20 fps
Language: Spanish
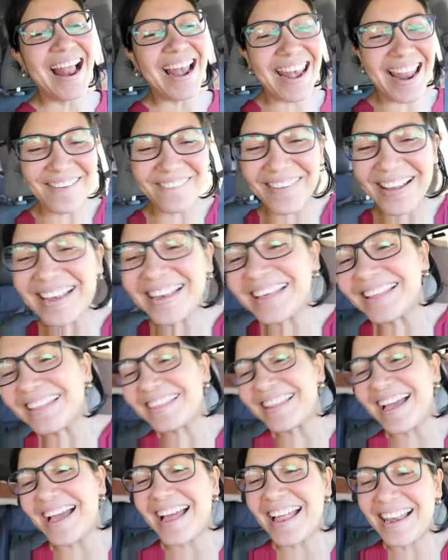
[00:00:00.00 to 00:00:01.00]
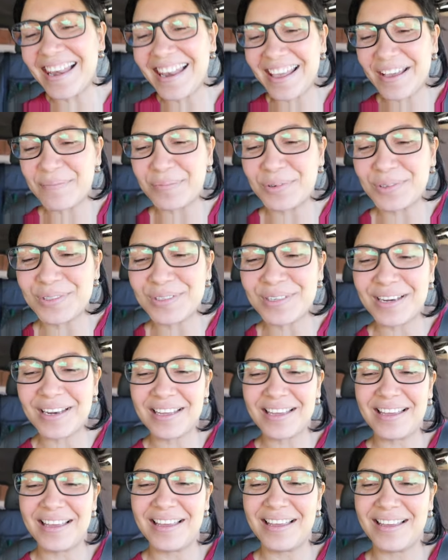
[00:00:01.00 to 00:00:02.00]
la abuelita le,
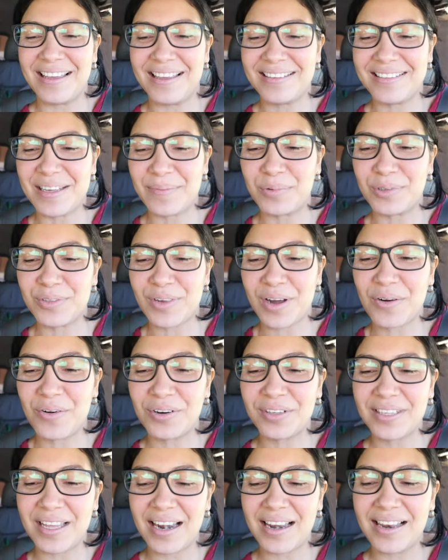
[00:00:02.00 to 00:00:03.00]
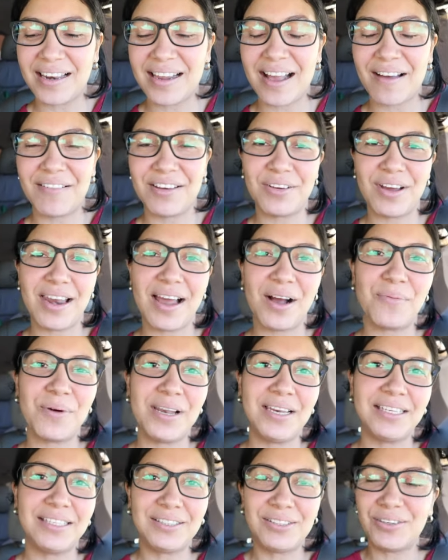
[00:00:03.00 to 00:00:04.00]
se puso a cortarle el cabello al
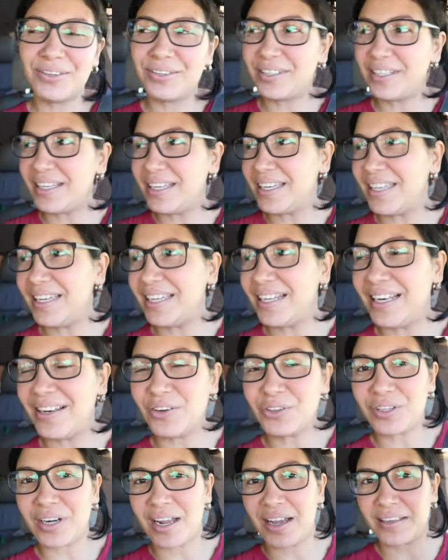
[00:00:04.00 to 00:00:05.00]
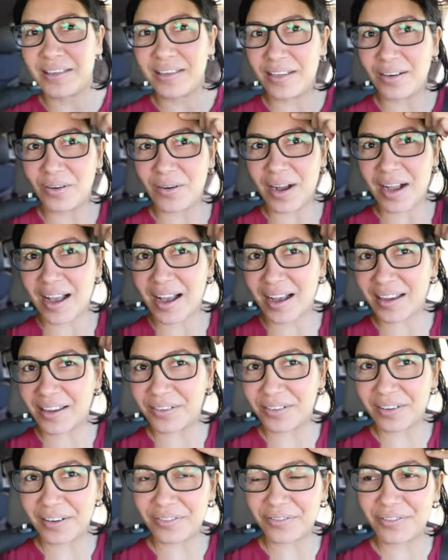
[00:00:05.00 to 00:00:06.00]
abuelito y lo trasquiló acá,
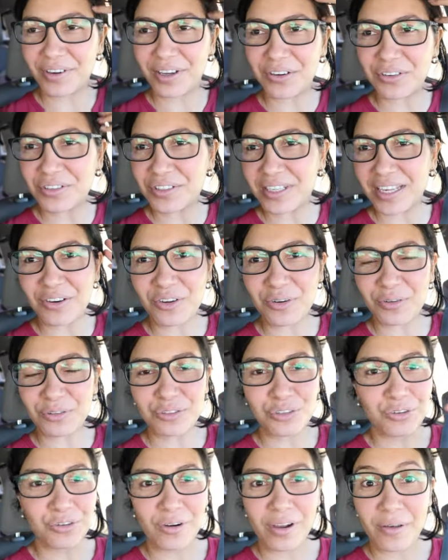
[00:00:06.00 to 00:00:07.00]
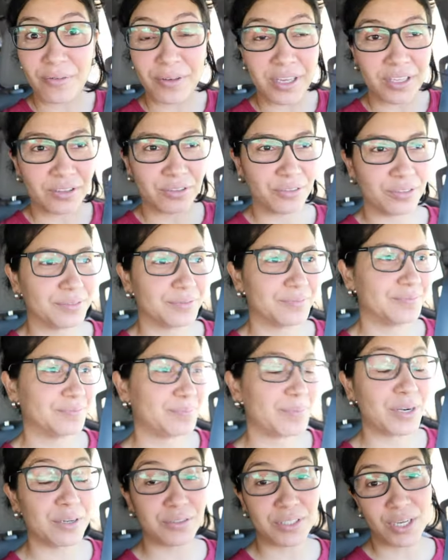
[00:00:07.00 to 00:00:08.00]
creo que fue, no sé, no, yo no lo he visto,
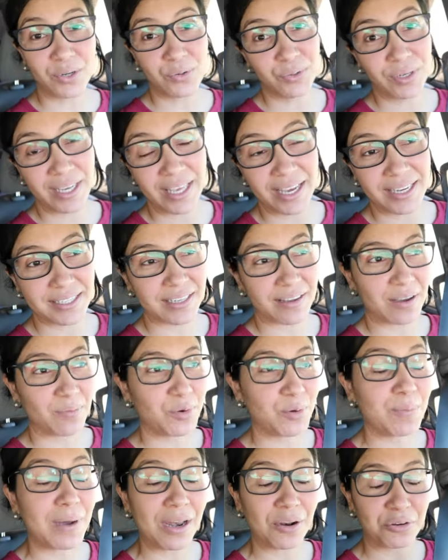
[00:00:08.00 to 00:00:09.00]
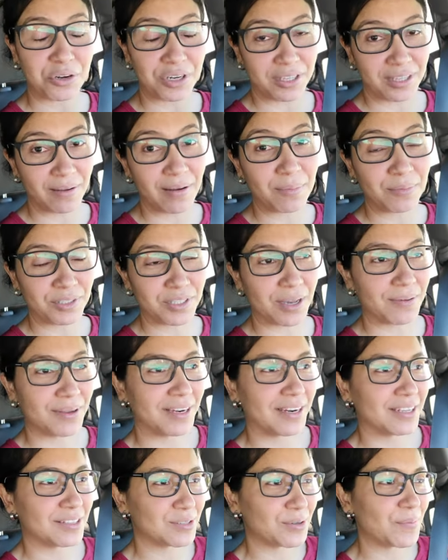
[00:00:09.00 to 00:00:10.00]
pero según ella que se ve muy mal, ahorita vamos a
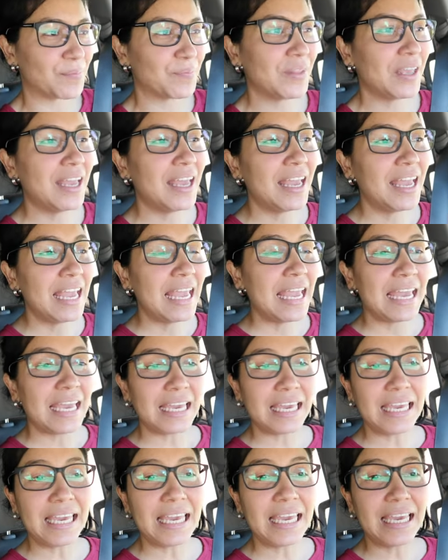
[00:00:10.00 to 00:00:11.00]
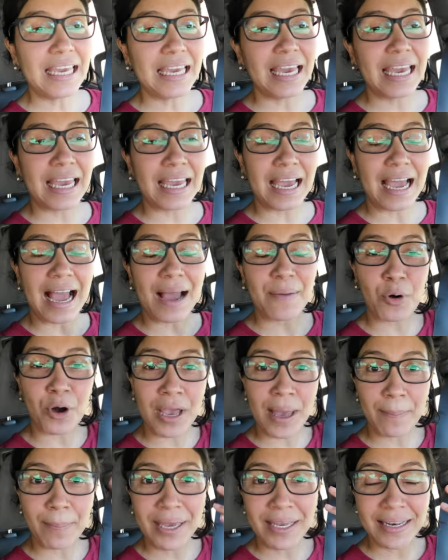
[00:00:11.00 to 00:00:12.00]
ver eso. Y eh, voy
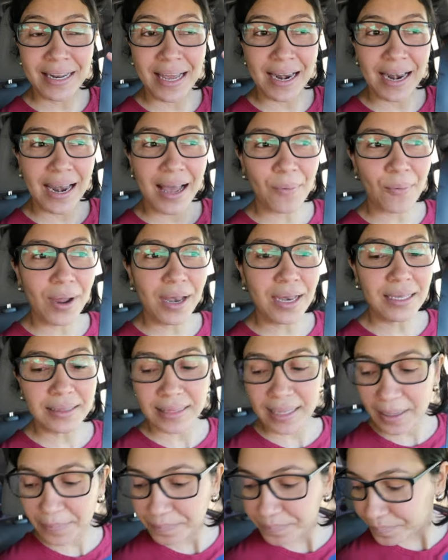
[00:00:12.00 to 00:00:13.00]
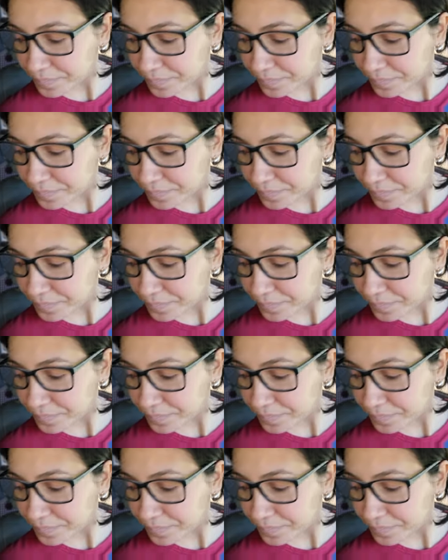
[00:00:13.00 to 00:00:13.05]
a peinar a la abuelita